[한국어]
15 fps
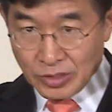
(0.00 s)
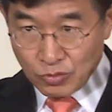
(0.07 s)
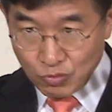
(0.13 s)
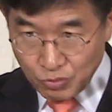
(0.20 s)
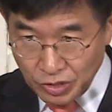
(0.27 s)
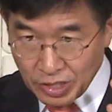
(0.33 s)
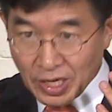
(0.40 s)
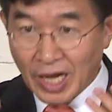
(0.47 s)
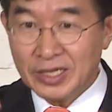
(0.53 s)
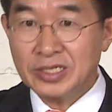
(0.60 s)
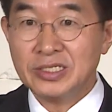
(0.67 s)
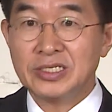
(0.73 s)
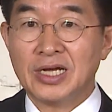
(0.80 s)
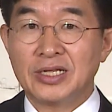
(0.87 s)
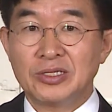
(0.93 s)
눈이
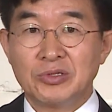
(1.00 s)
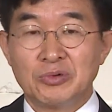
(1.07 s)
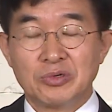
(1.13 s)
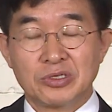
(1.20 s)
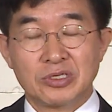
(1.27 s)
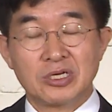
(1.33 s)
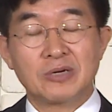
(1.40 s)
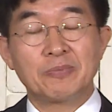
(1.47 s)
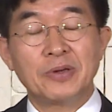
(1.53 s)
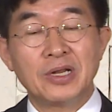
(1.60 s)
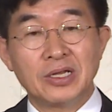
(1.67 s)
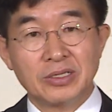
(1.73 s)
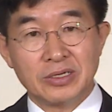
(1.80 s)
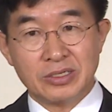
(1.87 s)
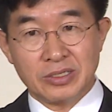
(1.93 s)
가려지지 않도록
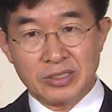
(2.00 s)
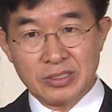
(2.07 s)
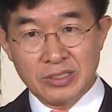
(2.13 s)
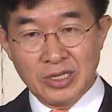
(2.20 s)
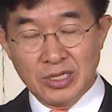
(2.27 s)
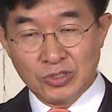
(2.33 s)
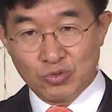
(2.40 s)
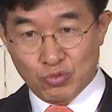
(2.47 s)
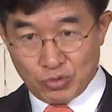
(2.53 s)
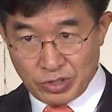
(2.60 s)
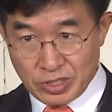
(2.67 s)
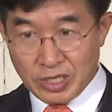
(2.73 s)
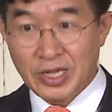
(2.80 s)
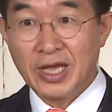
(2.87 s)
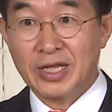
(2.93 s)
특별한 그런
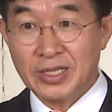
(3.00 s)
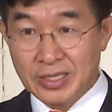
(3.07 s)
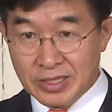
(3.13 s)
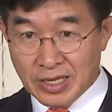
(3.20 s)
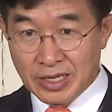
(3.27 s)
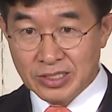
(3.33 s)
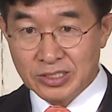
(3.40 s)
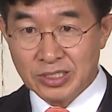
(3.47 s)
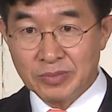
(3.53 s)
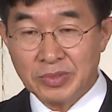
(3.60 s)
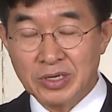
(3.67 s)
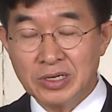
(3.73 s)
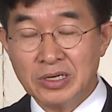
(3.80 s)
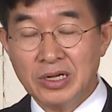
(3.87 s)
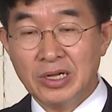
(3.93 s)
주의를 해야 된다는
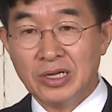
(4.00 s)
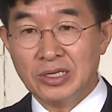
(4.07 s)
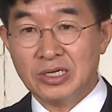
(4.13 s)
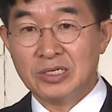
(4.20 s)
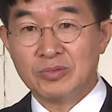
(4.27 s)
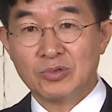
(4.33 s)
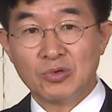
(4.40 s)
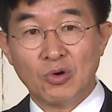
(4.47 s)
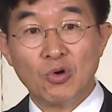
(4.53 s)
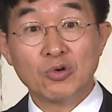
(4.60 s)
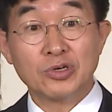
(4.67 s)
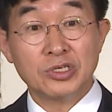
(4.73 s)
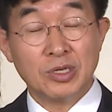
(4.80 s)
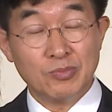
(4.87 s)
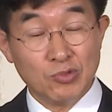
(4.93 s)
점을 여러분 꼭
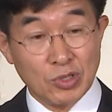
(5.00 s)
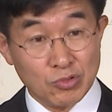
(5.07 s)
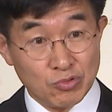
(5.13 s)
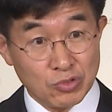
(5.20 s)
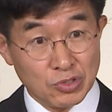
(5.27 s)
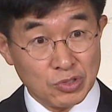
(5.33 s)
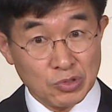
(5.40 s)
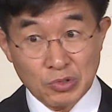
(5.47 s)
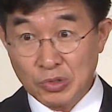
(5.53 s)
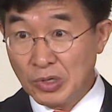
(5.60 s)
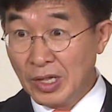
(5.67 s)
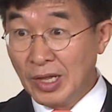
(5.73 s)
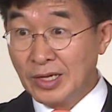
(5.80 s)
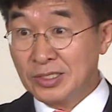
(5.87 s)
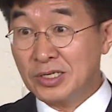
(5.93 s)
염두에 두시고
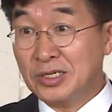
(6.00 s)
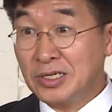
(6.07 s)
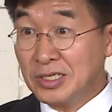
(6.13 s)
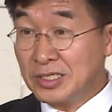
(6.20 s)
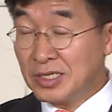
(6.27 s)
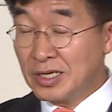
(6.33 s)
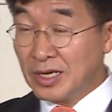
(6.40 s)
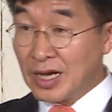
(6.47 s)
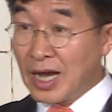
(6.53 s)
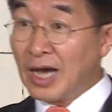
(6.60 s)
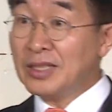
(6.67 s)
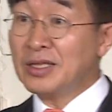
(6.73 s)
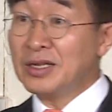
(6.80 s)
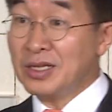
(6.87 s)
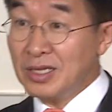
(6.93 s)
저는 이제
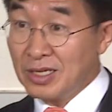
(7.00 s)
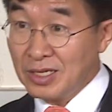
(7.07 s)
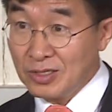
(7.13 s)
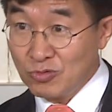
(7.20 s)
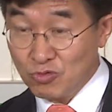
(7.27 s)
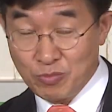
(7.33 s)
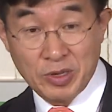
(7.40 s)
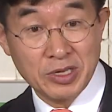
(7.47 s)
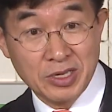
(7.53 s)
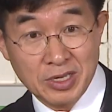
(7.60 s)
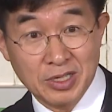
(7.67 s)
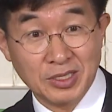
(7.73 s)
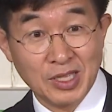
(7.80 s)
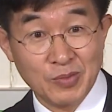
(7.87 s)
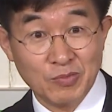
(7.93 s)
아들이 두 명이기
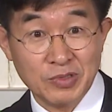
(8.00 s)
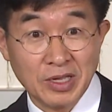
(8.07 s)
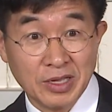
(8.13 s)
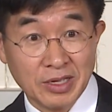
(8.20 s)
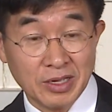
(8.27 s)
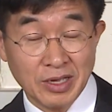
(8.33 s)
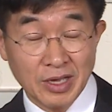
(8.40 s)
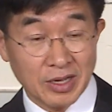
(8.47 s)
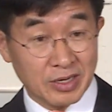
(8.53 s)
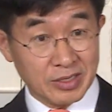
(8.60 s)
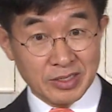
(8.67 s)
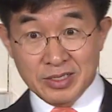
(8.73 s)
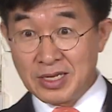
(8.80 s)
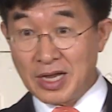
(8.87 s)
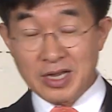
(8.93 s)
때문에
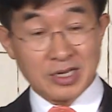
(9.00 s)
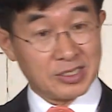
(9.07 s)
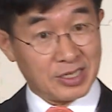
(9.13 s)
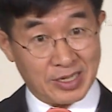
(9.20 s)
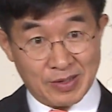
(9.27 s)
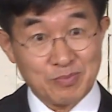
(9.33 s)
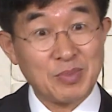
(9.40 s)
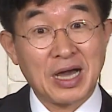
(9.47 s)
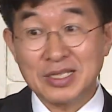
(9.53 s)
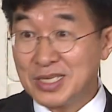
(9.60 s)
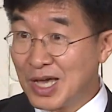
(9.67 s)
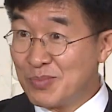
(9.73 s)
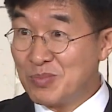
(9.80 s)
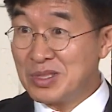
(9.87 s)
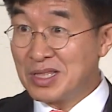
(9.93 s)
그런 이야기를 참 많이
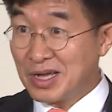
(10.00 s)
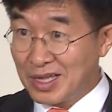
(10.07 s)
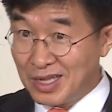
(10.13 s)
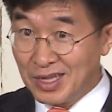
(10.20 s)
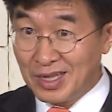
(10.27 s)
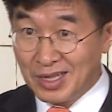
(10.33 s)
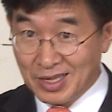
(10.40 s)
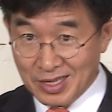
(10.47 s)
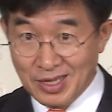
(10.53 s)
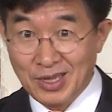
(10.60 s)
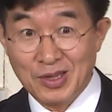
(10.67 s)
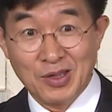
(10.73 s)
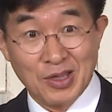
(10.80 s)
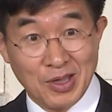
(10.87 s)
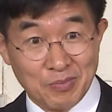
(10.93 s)
합니다. 예.
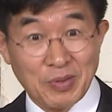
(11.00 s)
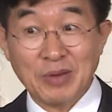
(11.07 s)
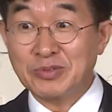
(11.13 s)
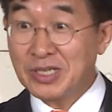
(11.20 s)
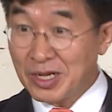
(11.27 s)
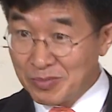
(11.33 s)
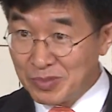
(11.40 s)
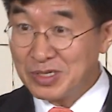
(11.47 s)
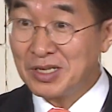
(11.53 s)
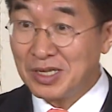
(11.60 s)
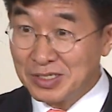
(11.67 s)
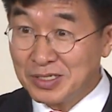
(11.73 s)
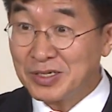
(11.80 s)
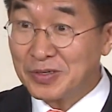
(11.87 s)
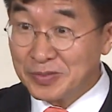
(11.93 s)

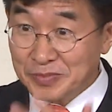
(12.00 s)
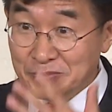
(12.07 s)
밥상머리에서